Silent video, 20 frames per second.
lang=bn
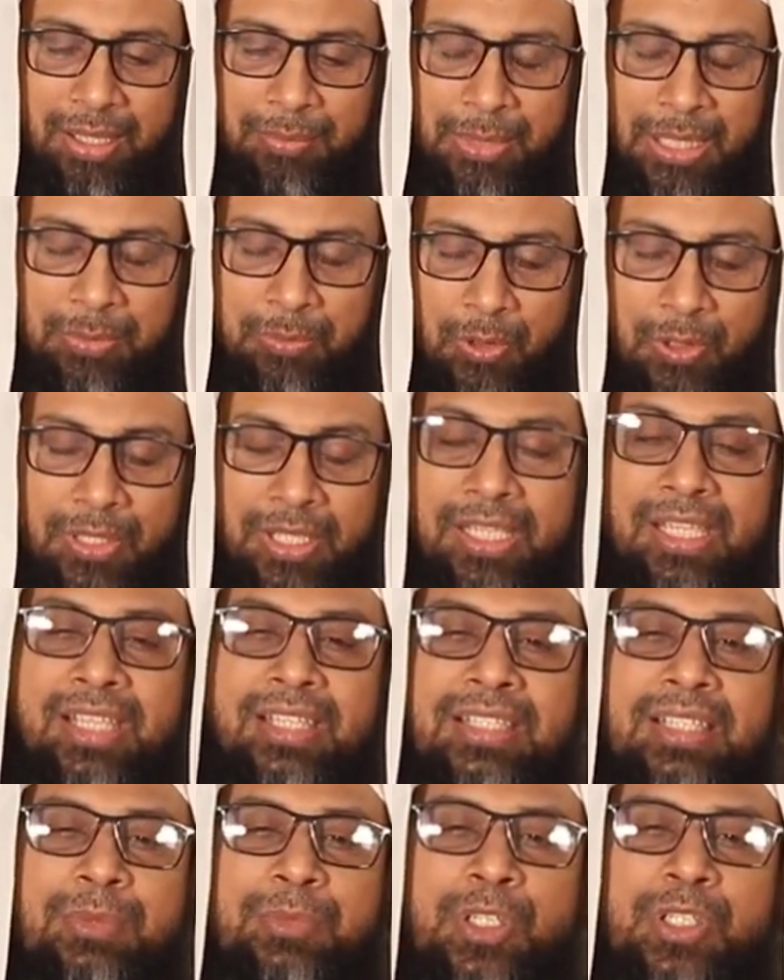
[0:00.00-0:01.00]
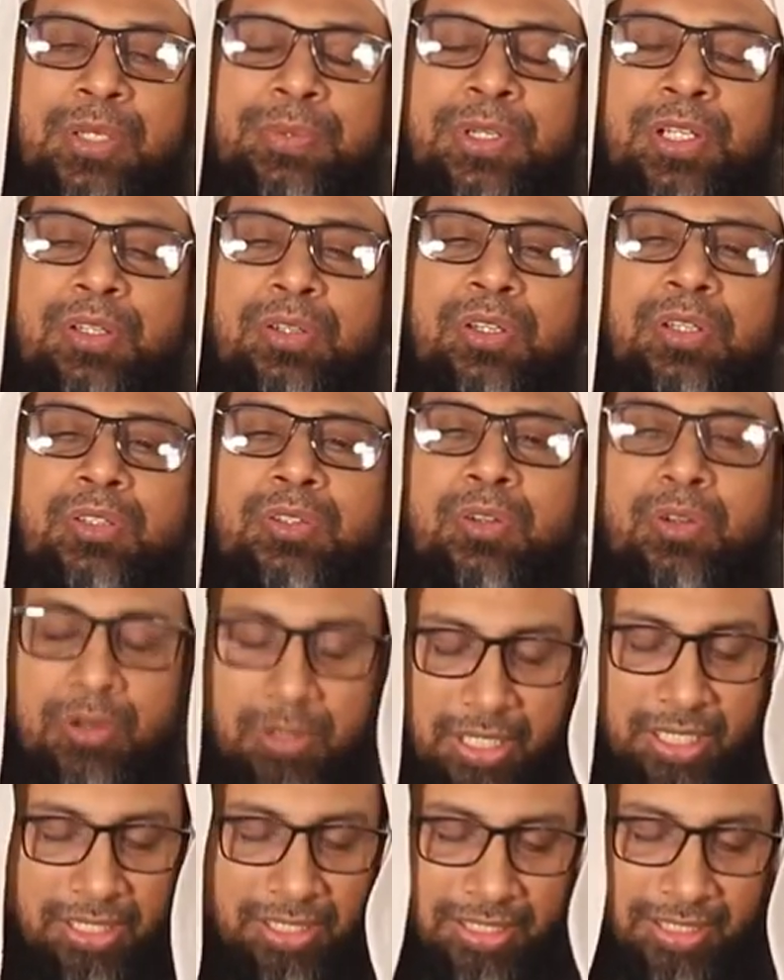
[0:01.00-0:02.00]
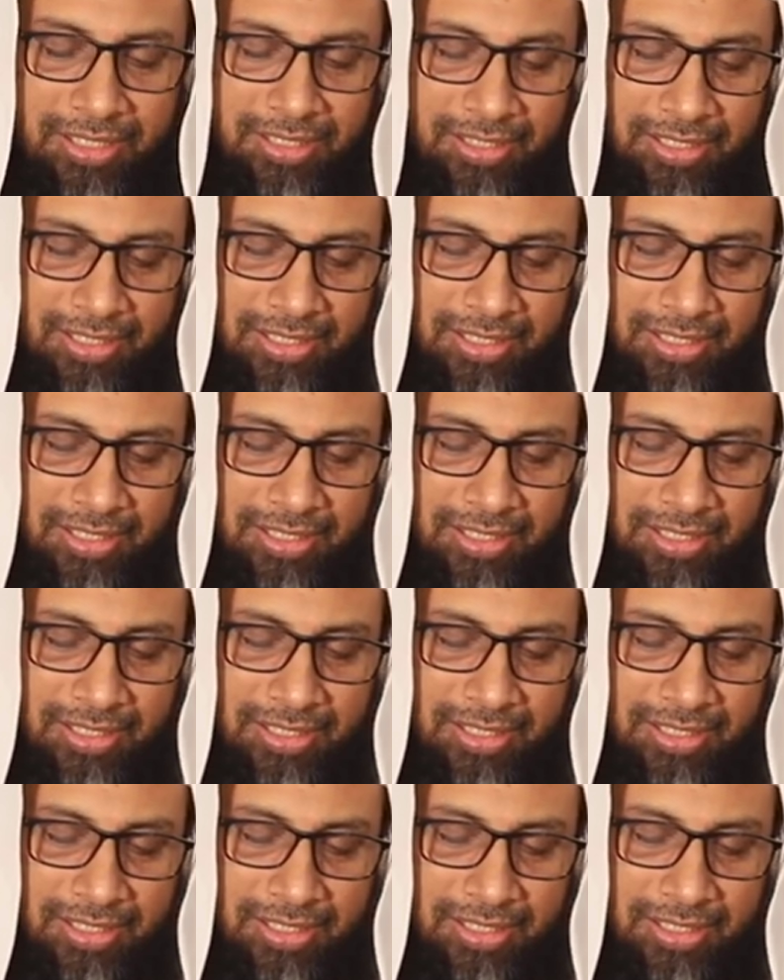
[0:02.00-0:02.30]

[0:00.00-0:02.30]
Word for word: মানে বলতে গিয়ে ইসলামের সীমালঙ্ঘন করেননি